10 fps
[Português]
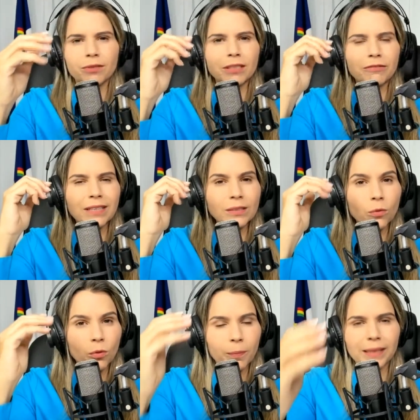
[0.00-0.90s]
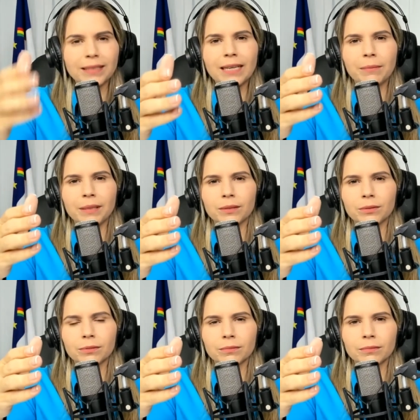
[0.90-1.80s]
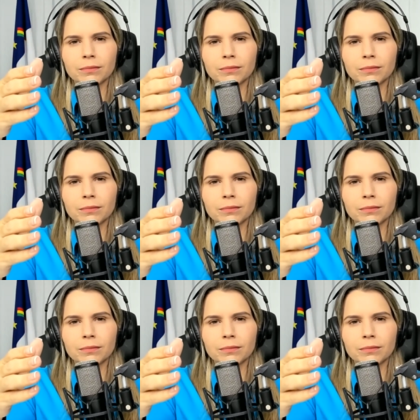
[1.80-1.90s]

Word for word: que você faça um compartilhamento.